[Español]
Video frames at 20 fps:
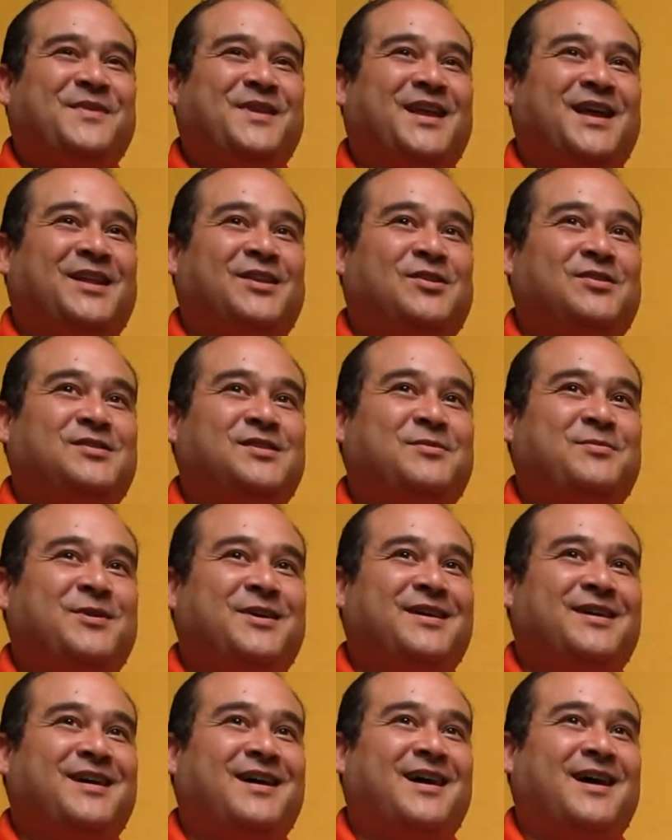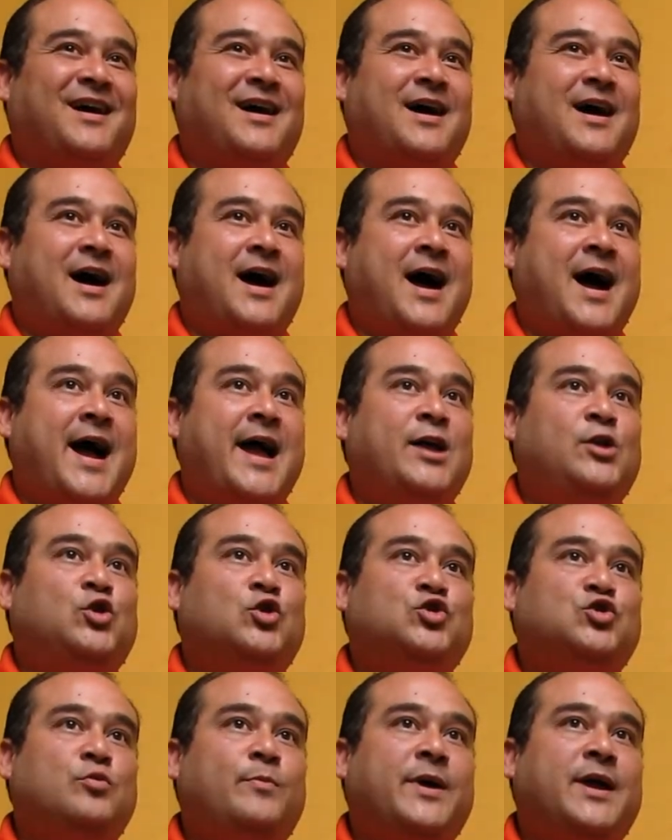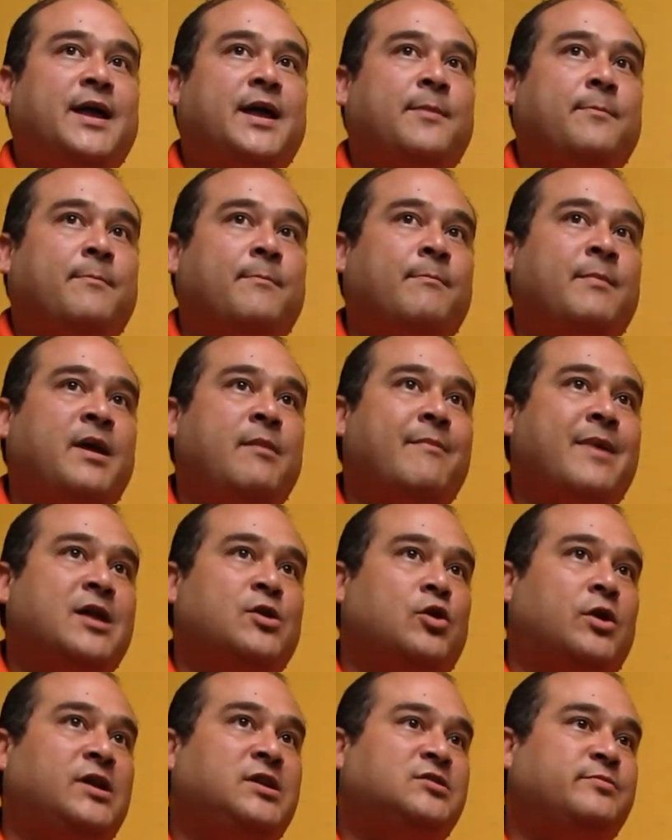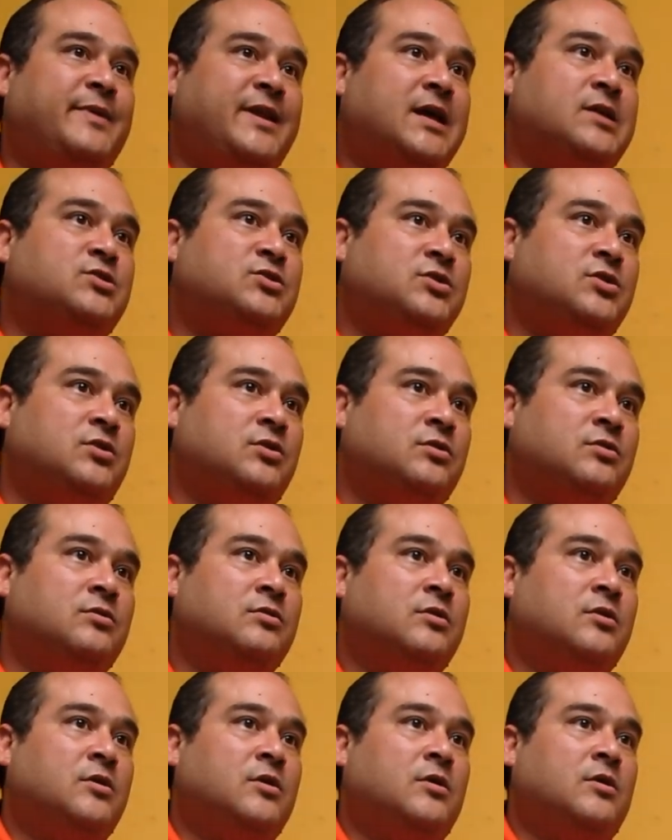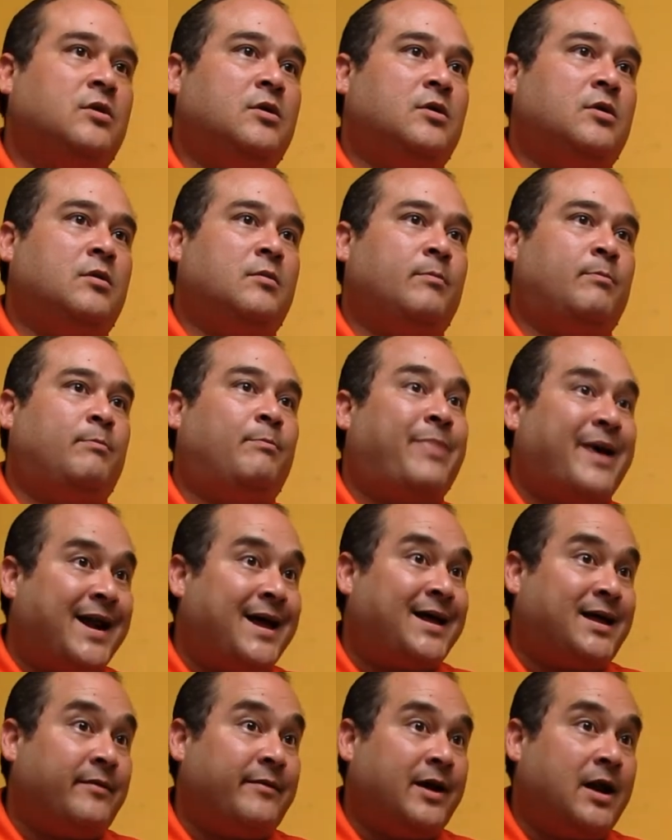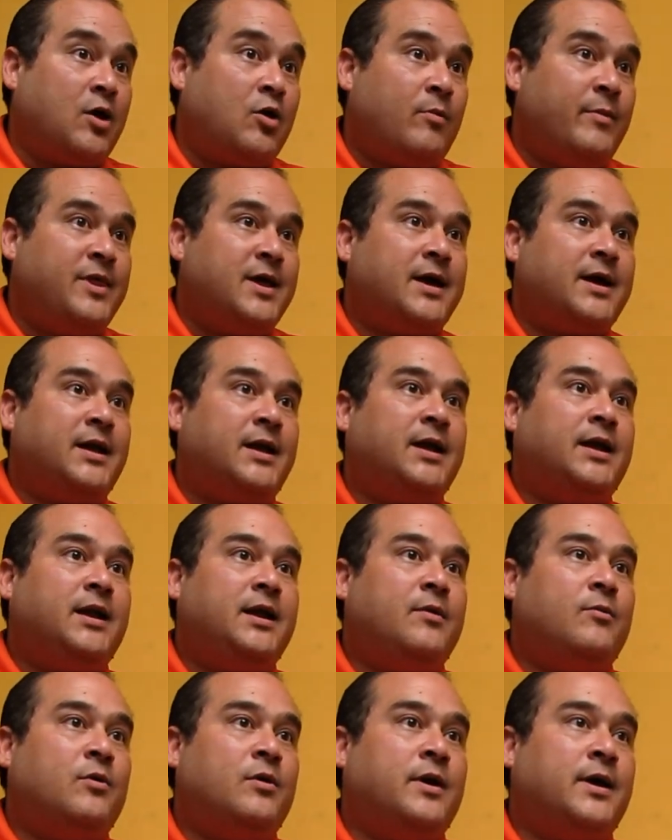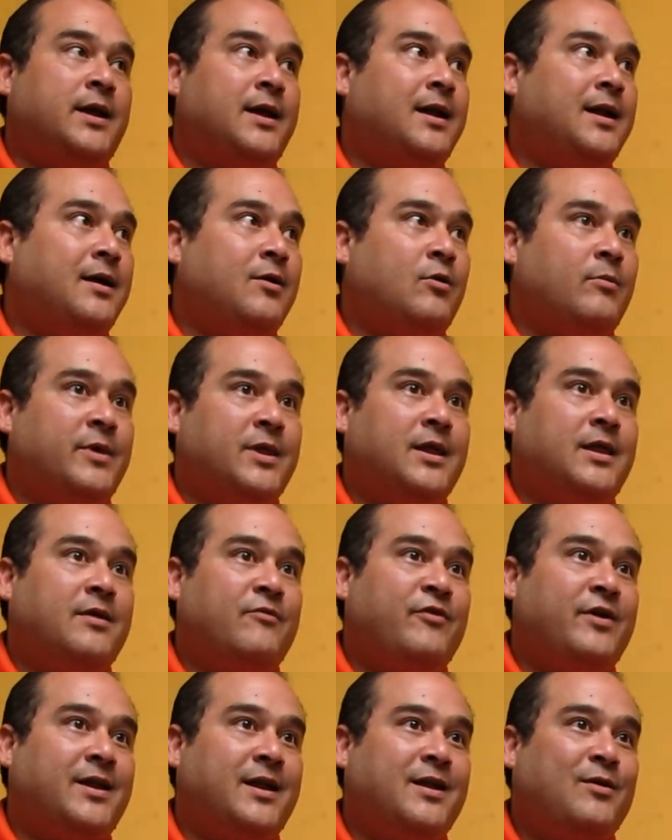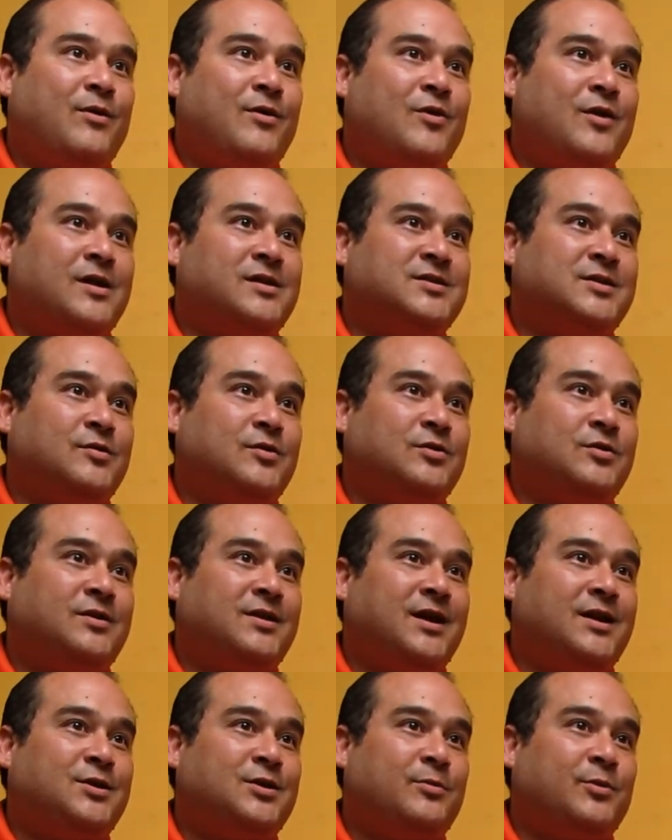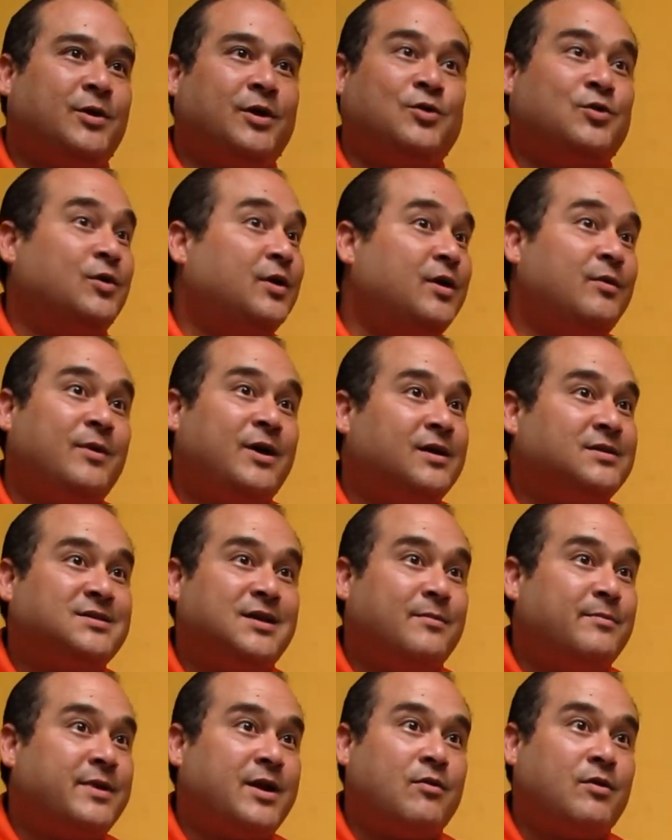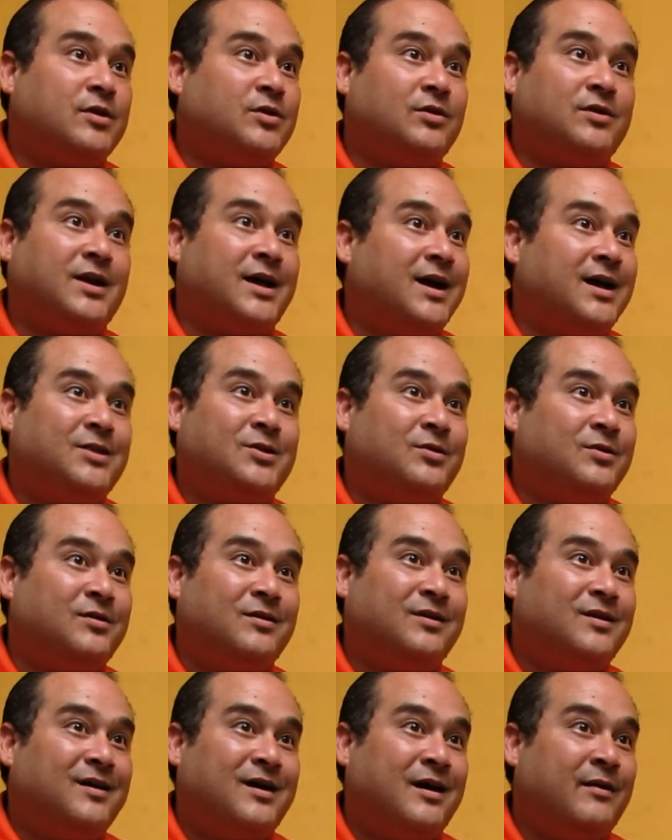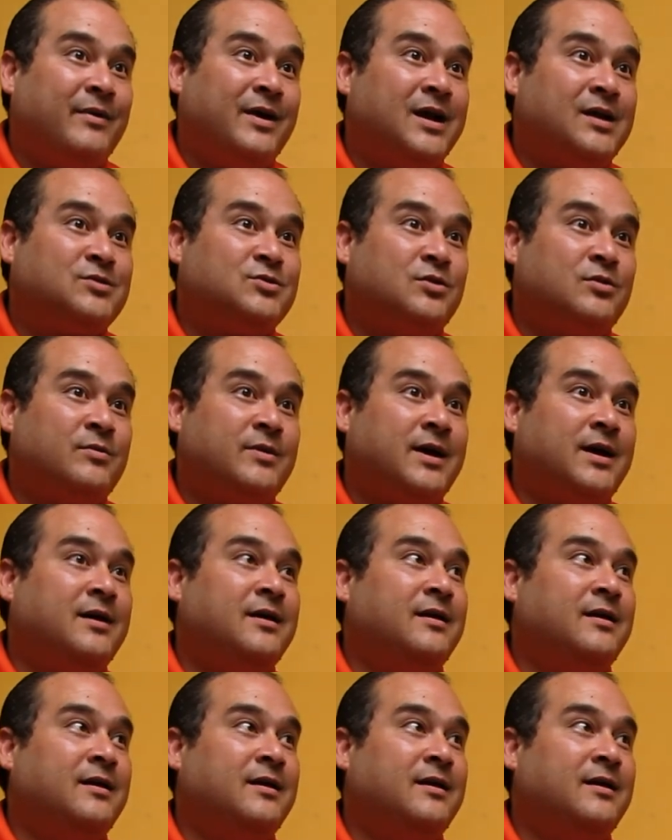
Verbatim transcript: Y entonces pues ahí yo supe que mi mayor inspiración para escribir la comedia que escribo era la comedia de Ferrari cuando era este teatro, porque yo iba siempre a nuestro teatro a ver las obras.